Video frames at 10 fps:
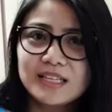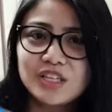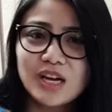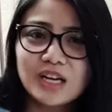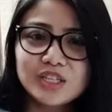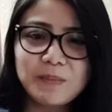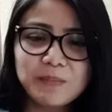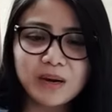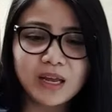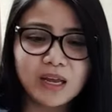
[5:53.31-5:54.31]
At saka,
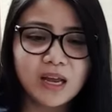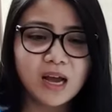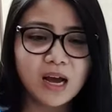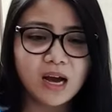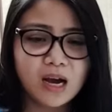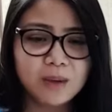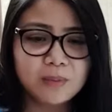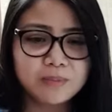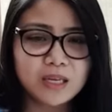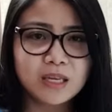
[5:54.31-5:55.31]
syempre,
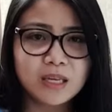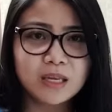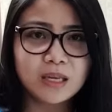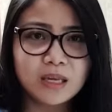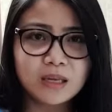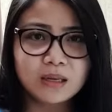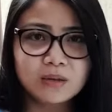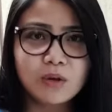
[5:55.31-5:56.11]
um, nagiging,